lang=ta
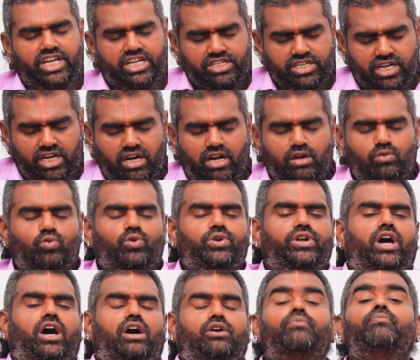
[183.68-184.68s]
ஏற்றங்கள்
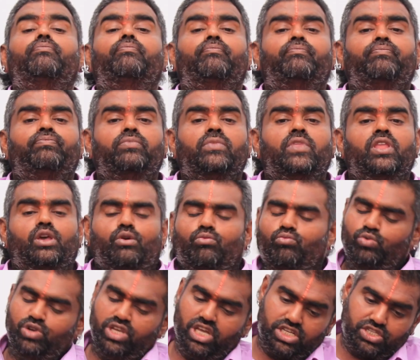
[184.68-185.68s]
உண்டாகும்
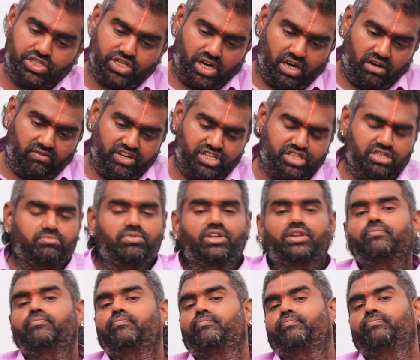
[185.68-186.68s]
முயற்சிகள் வெற்றி
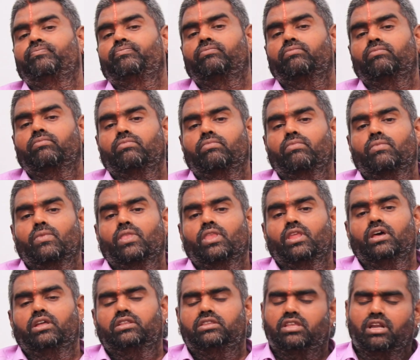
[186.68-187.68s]
பெறும்
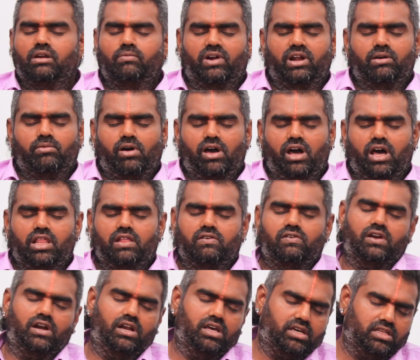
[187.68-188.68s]

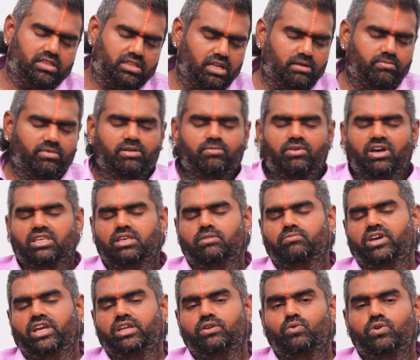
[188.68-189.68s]
திருமணமாகாதவர்களுக்கு திருமண
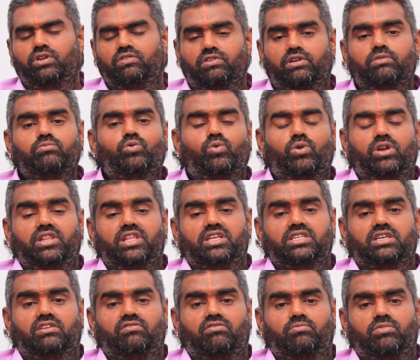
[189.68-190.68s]
பாக்கியம் கைகூடி வரும் குழந்தை
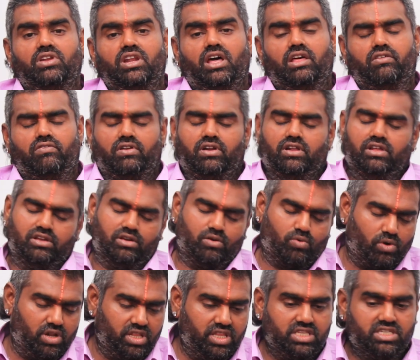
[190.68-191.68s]
செல்வம் இல்லாதவர்களுக்கு
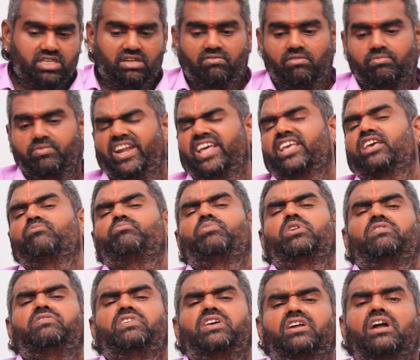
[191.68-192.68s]
குழந்தை செல்வம் கிடைக்கப்
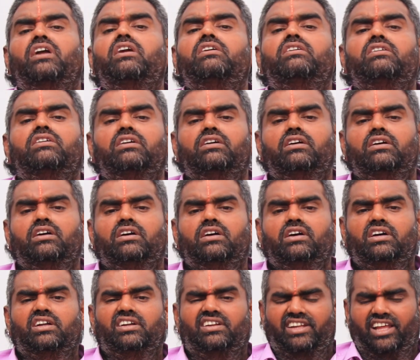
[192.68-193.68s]
பெறுவீர்கள்
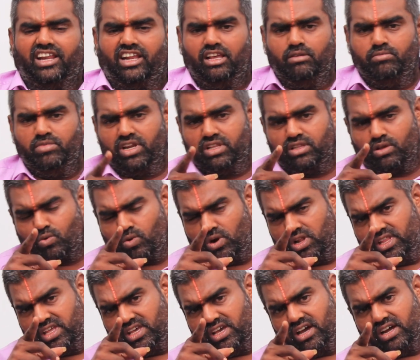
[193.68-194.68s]
நிறைய பேர் இந்த
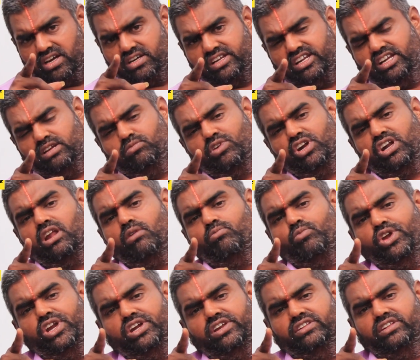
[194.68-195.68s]
குழந்தைக்காக ட்ரீட்மெண்ட்லாம்
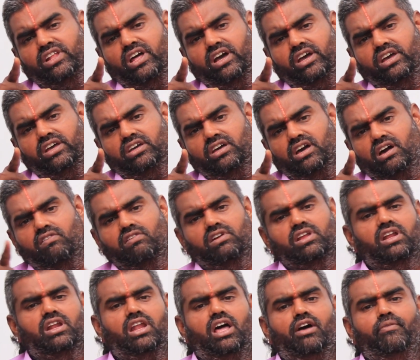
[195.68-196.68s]
போயிட்டு இருந்தாங்க
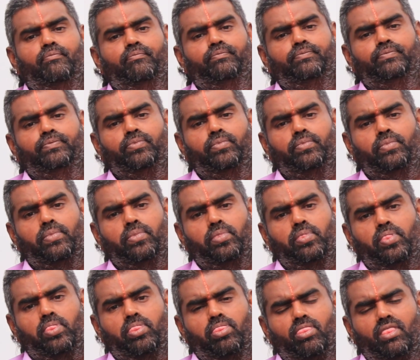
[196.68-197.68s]
அவங்களுக்கெல்லாம்
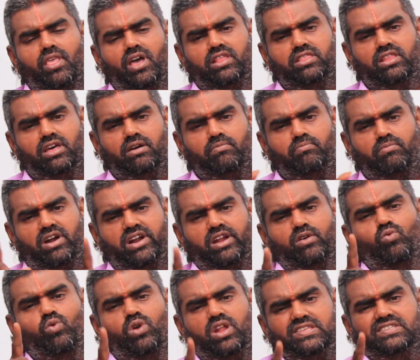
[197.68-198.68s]
அந்த மன
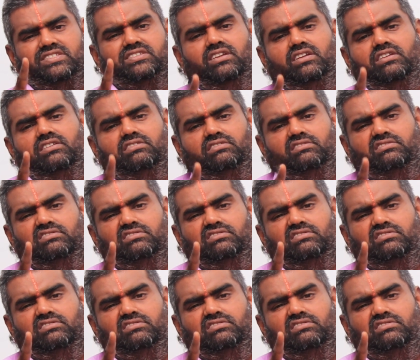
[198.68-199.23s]
உளைச்சல்